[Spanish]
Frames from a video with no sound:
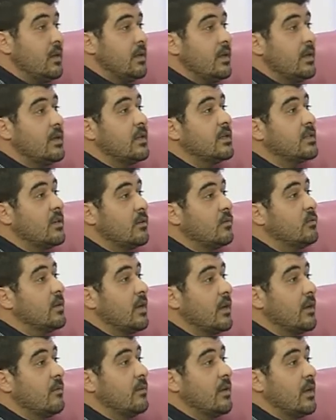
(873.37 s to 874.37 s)
eh,
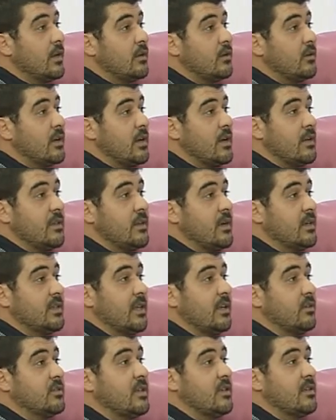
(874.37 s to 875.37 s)
secundaria obligatoria, es decir, hasta
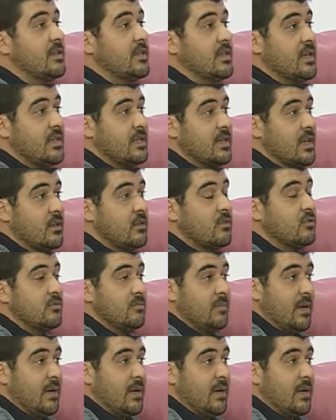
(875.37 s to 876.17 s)
los 16 años,